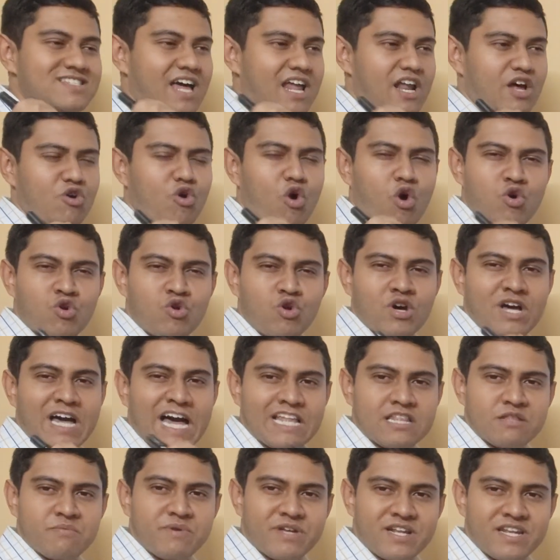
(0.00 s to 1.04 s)
তারা কখনো
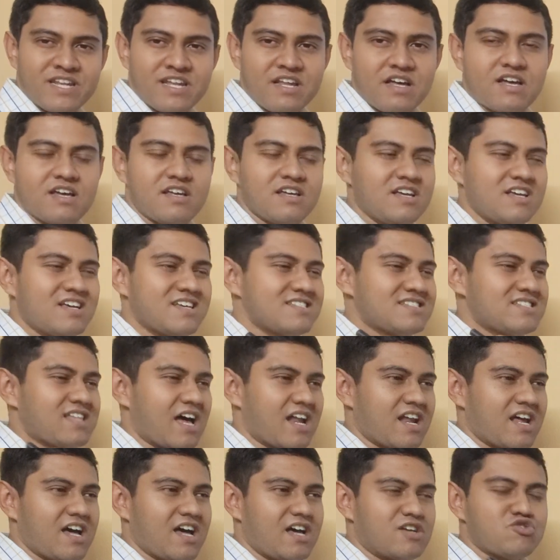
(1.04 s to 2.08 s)
কাঁদবেন না
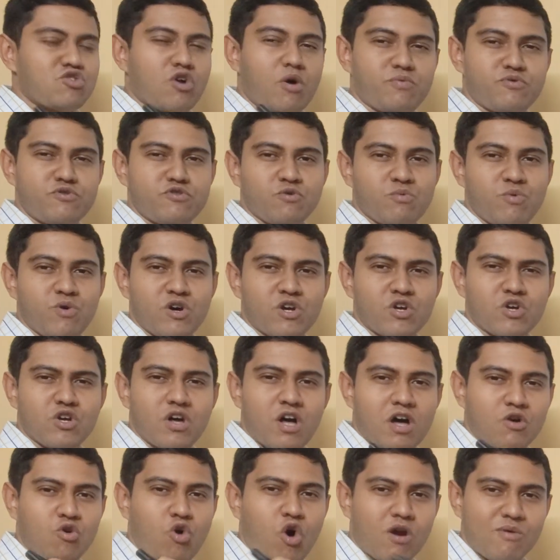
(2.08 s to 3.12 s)
তারা সবসময়
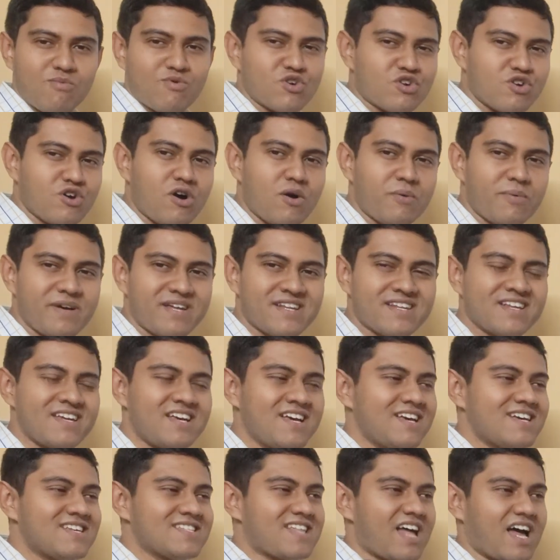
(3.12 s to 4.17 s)
কর্মঠ হবেন
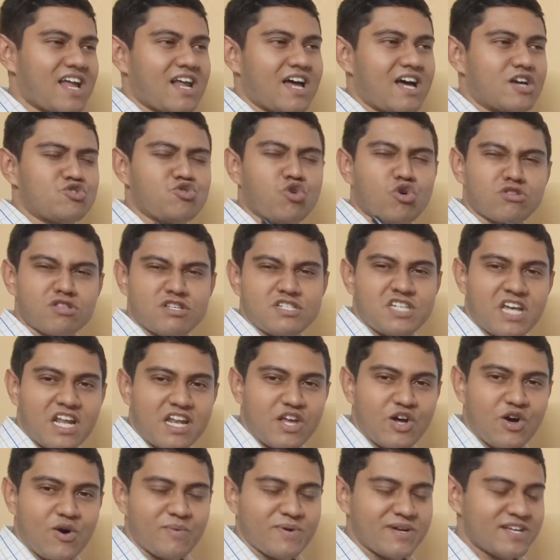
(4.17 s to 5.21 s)
তারা
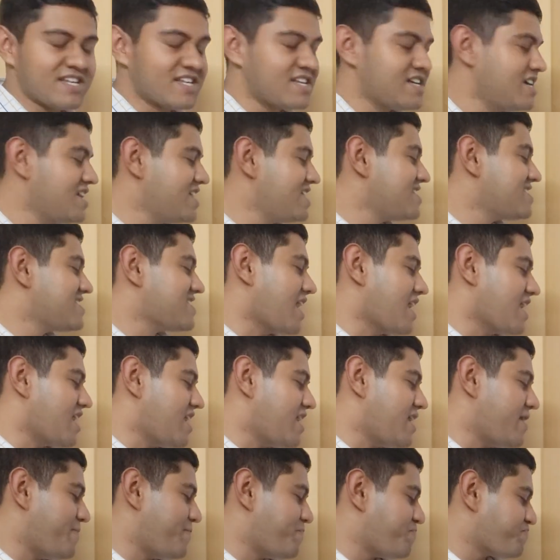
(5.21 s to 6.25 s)
শক্তিশালী হবেন
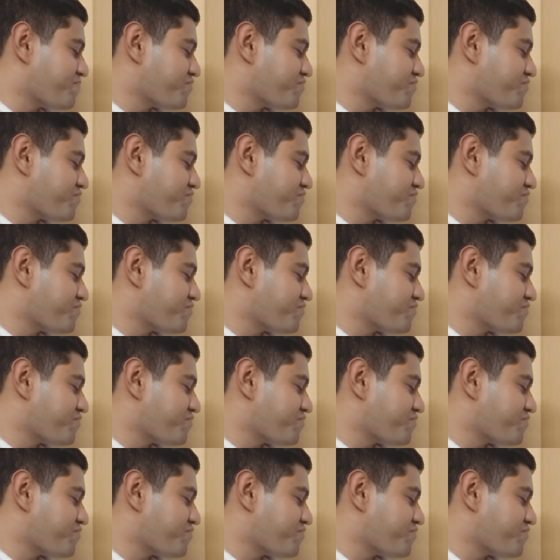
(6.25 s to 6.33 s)
তারা